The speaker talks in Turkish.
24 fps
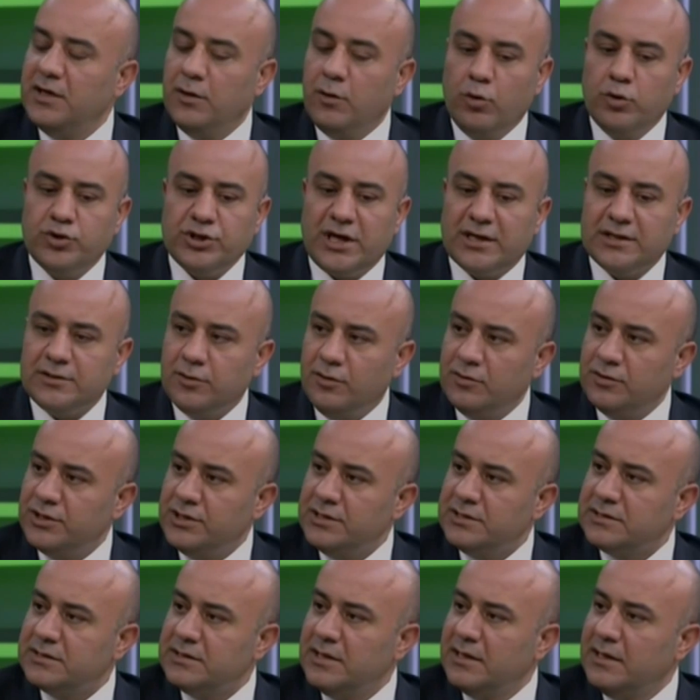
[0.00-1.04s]
Uşak'ta
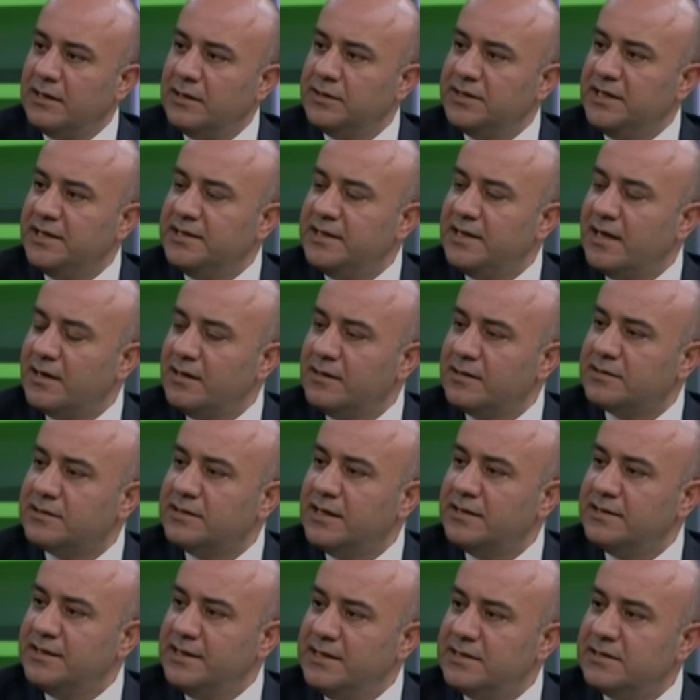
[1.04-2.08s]
olacağız. 7
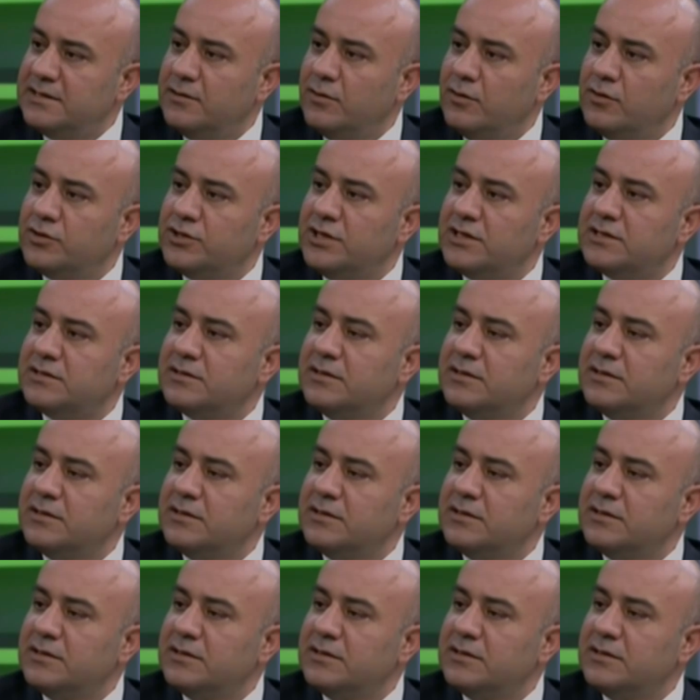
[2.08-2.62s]
Aralık'ta Denizli'de olacağız.